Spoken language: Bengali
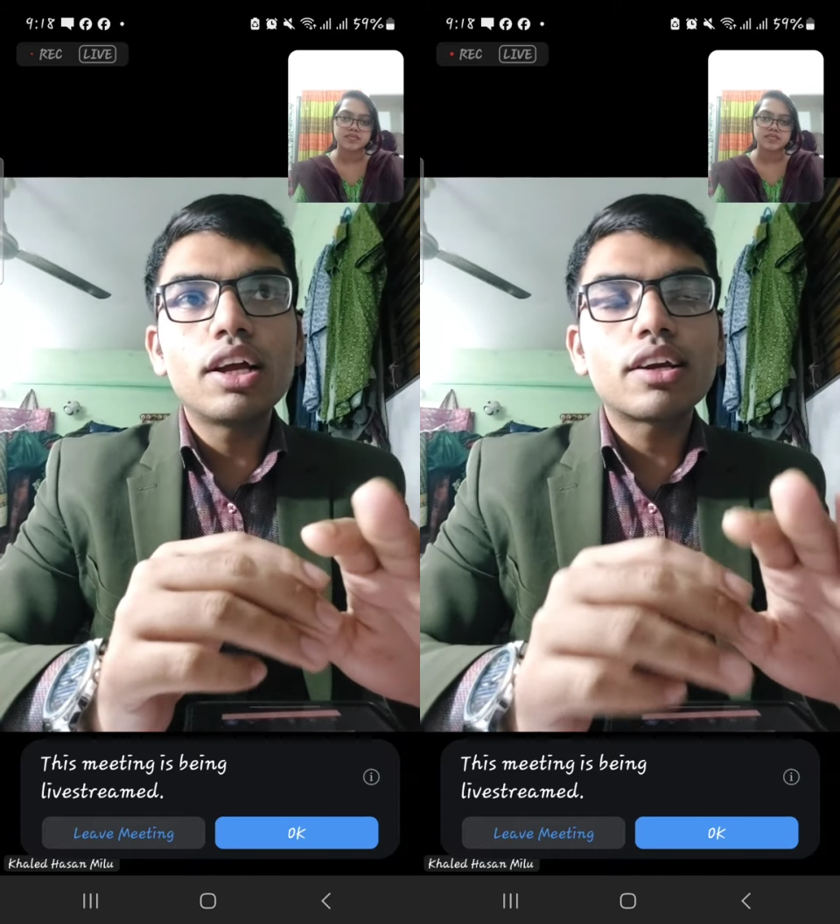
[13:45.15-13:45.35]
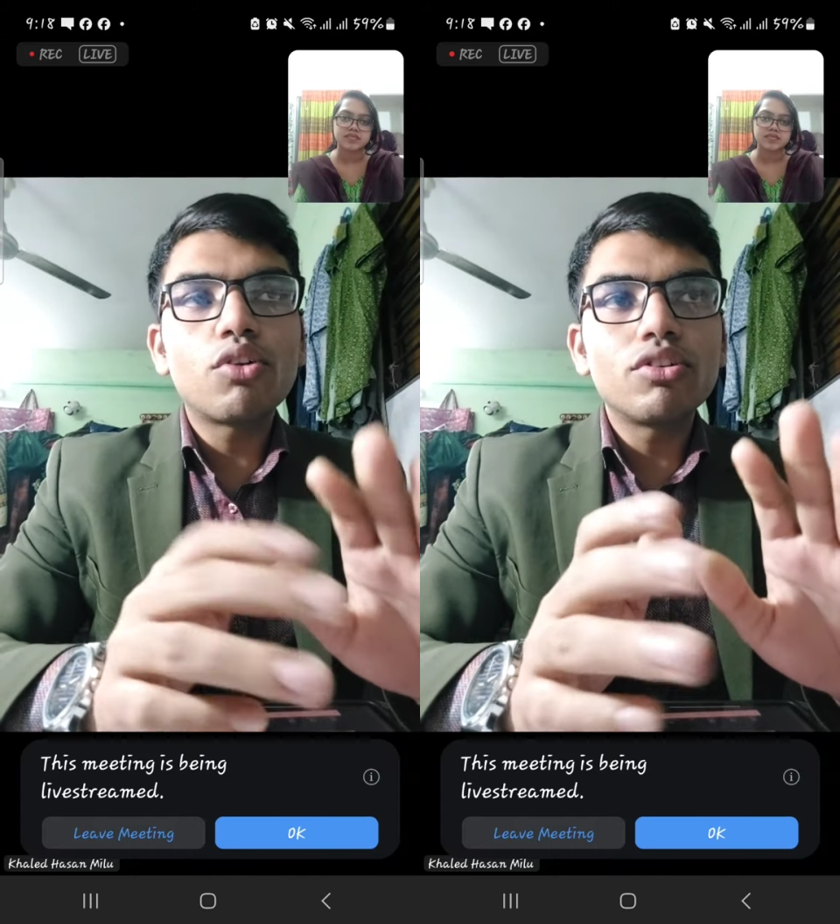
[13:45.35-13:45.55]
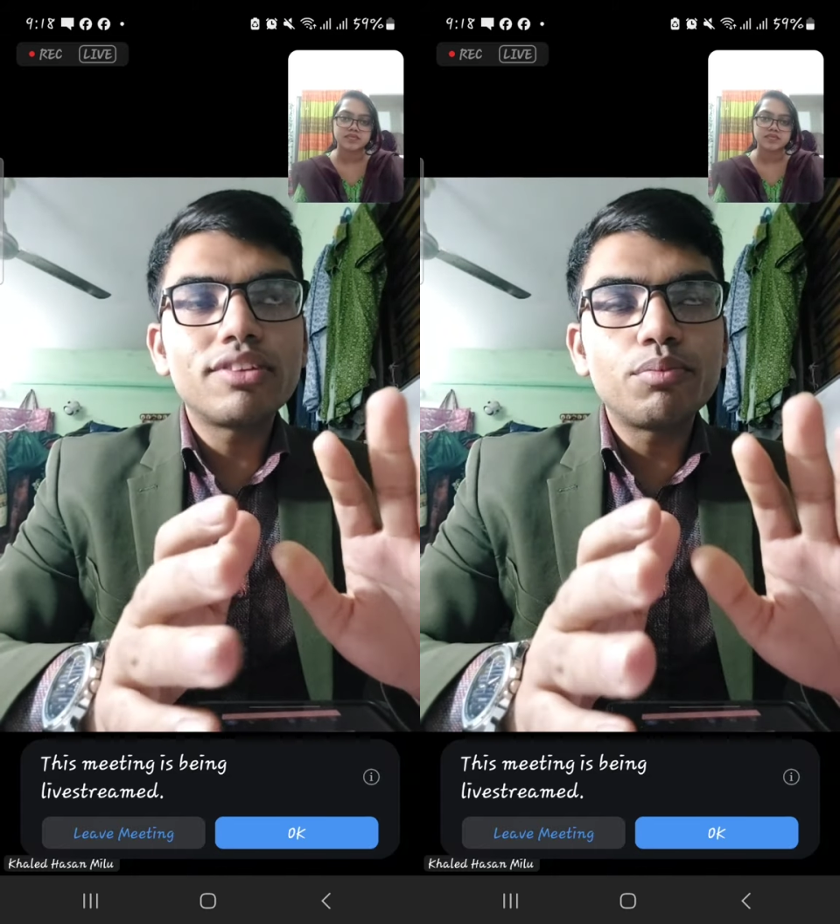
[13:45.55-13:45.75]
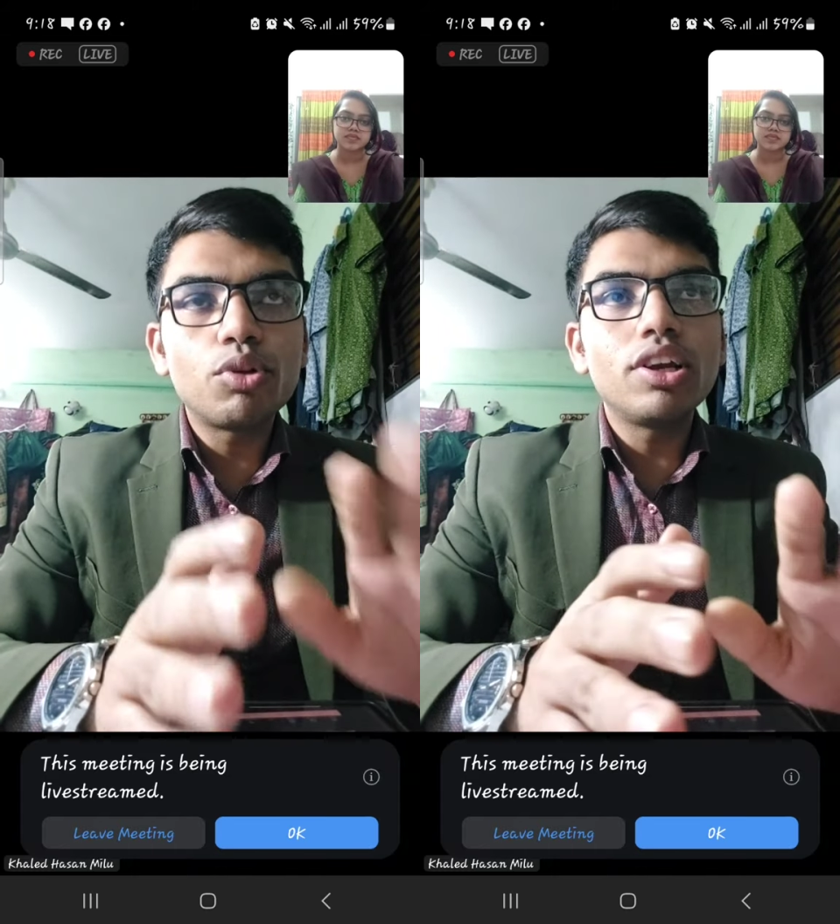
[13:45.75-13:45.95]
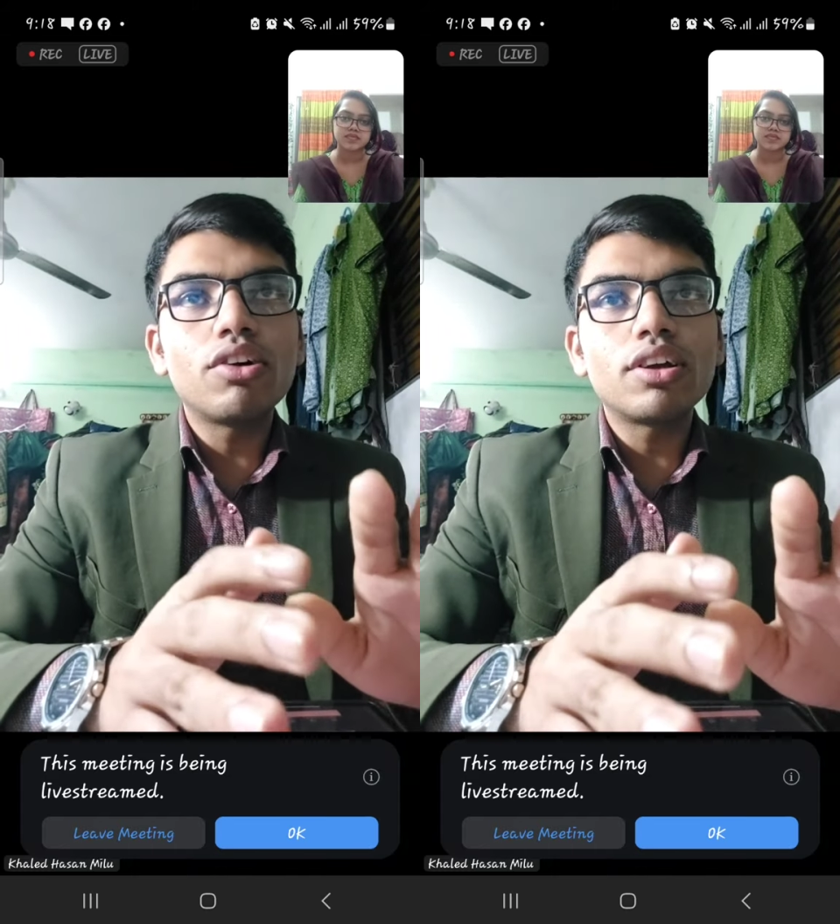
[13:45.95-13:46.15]
একটা কনসেপ্ট
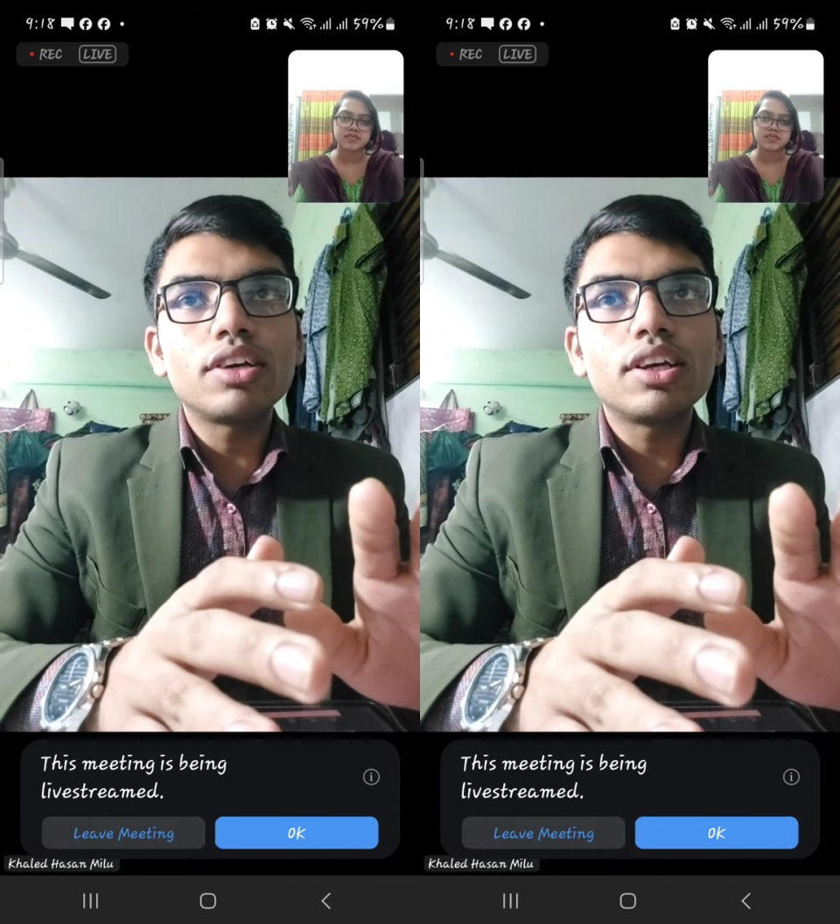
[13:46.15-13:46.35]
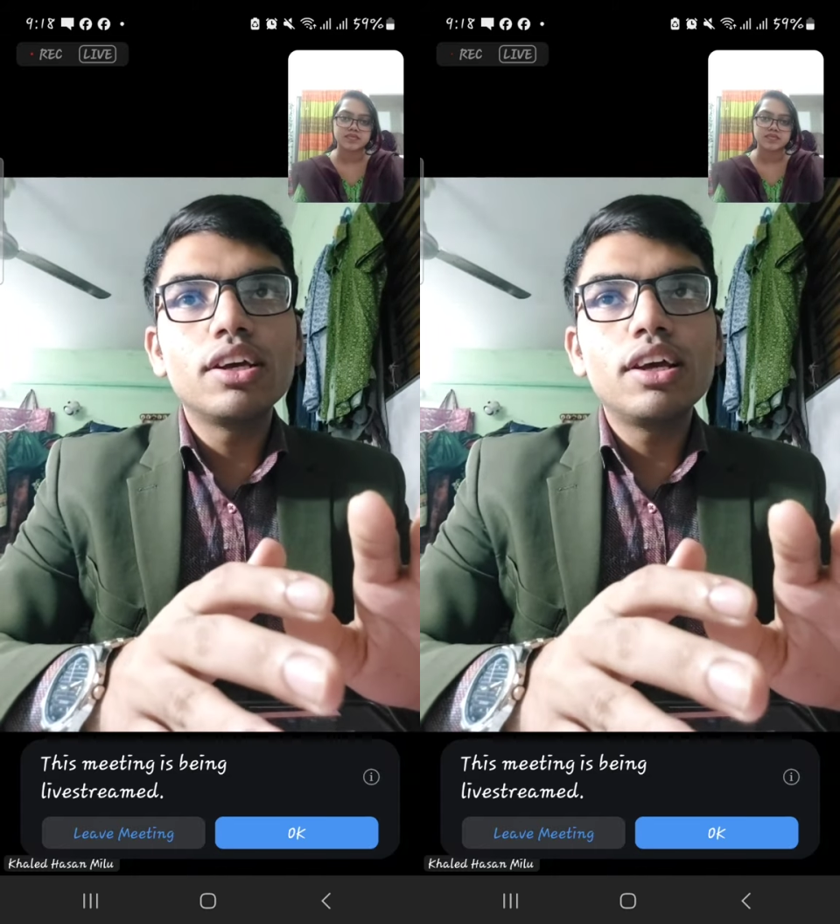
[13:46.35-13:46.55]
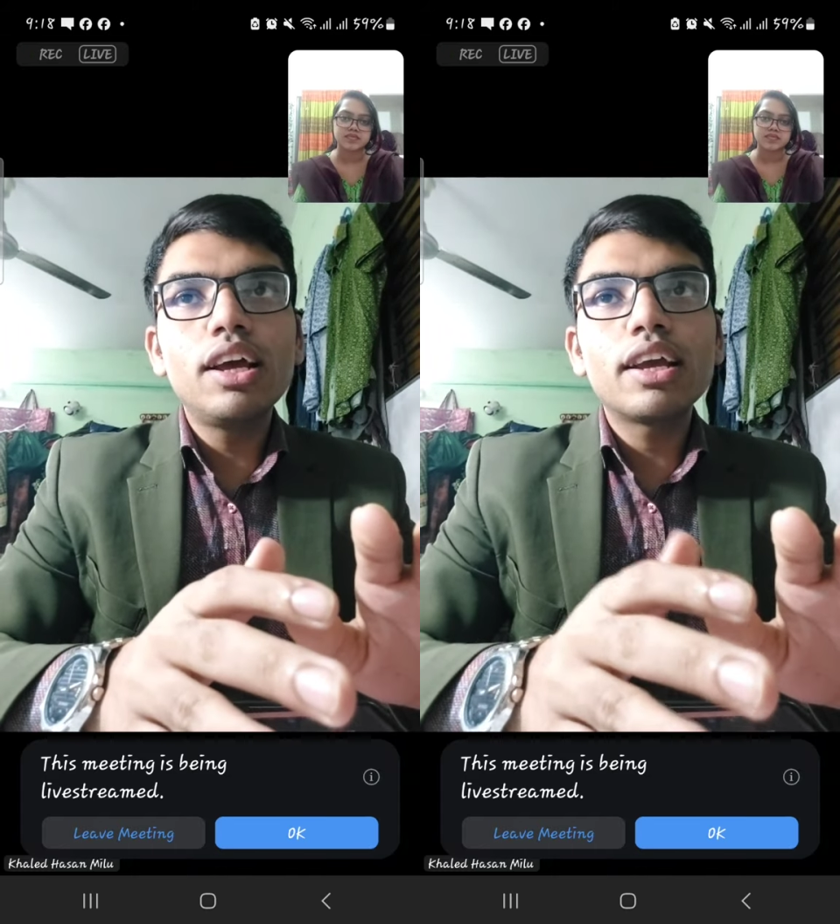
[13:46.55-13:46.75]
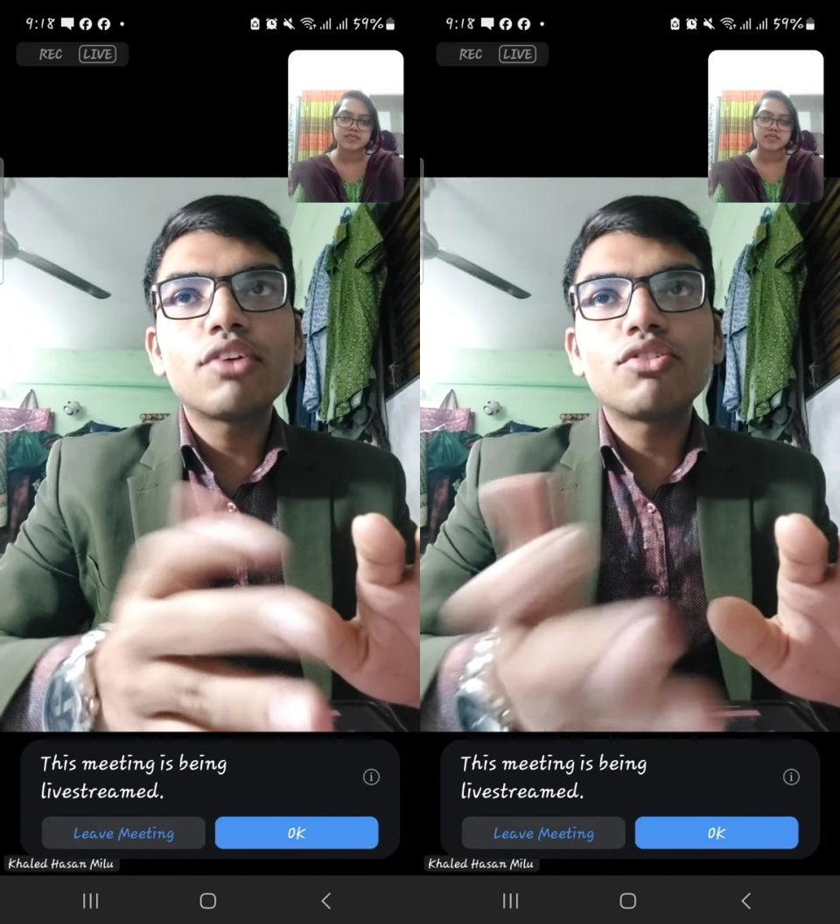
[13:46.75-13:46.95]
তৈরি করা যায় হ্যাঁ